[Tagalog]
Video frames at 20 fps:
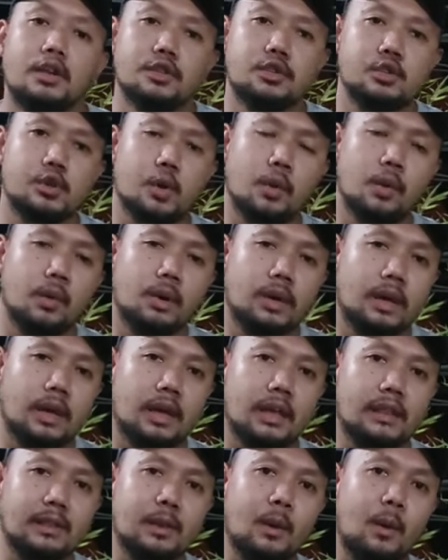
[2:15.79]
So,
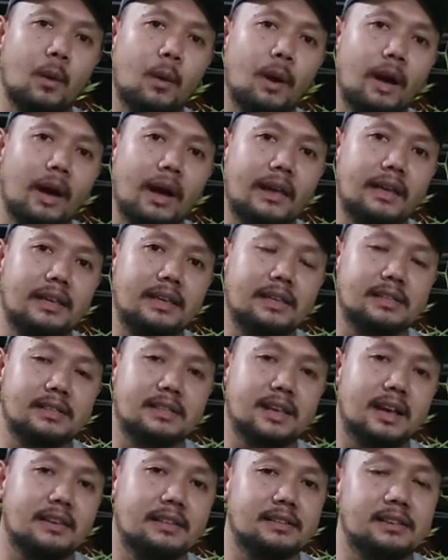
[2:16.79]
ito ay
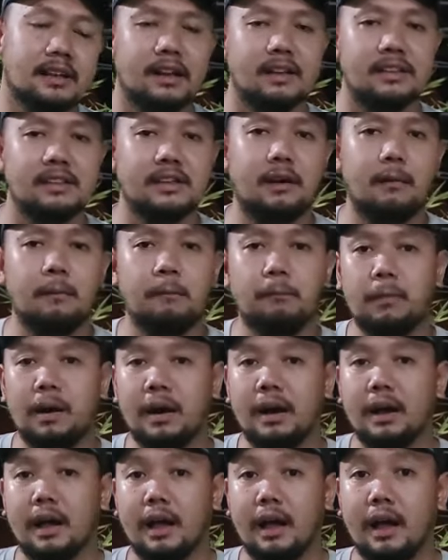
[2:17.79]
isa sa kanyang
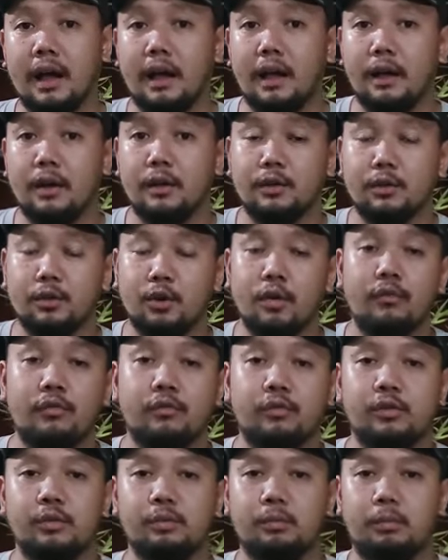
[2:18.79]
mga dog
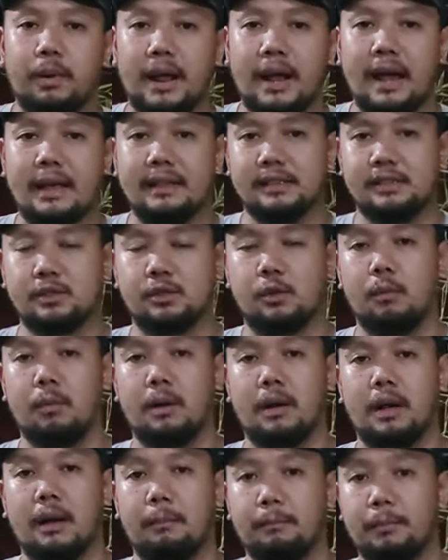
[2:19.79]
food brands,
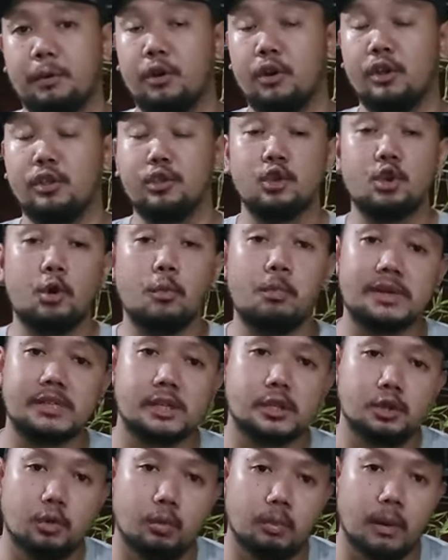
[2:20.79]
kumbaga. Pero ito yung
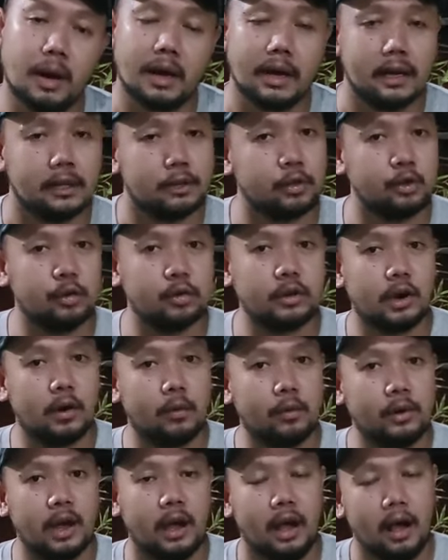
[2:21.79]
mas luma, ito yung
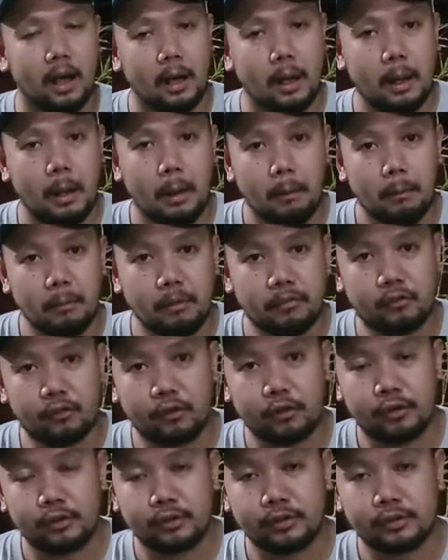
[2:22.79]
nauna.
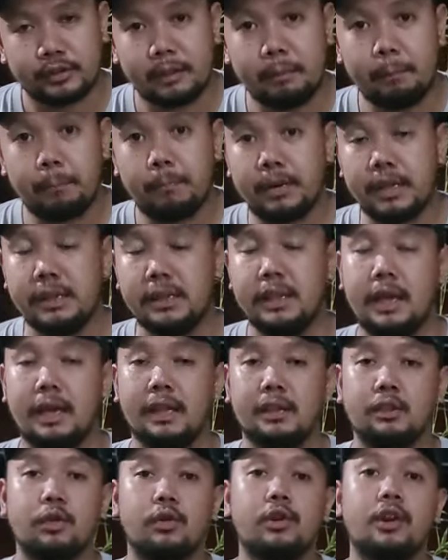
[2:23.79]
Before top breed,
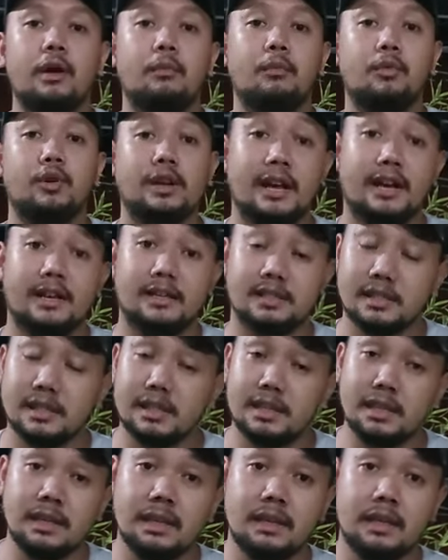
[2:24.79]
ito na muna
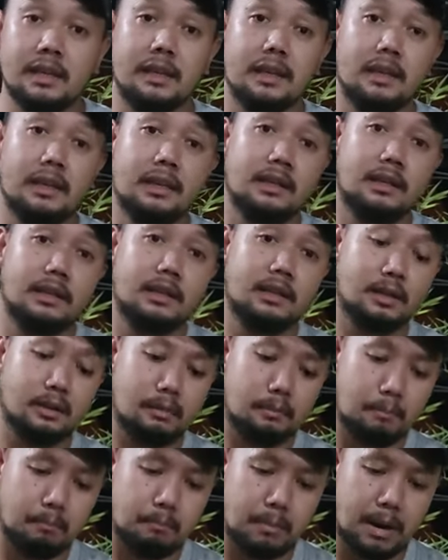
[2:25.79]
si
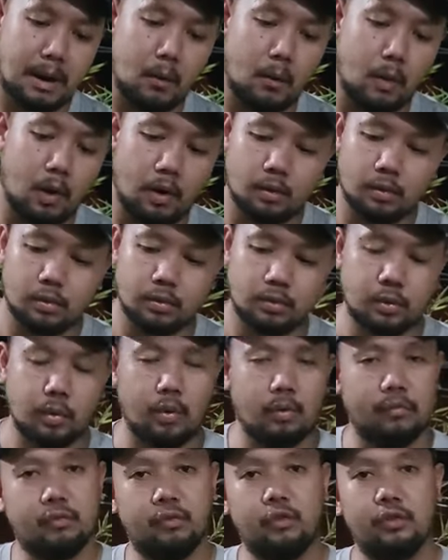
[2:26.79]
bawaw,
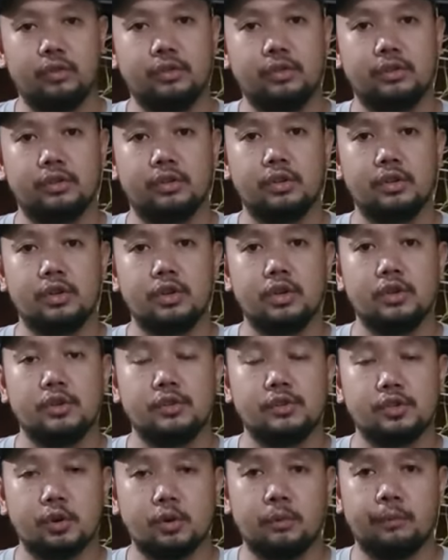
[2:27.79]
dog food.
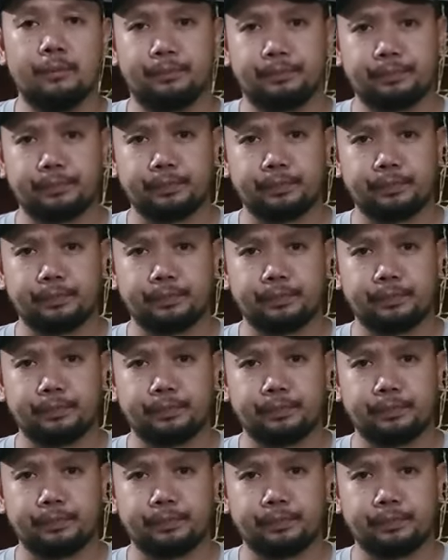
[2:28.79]
So,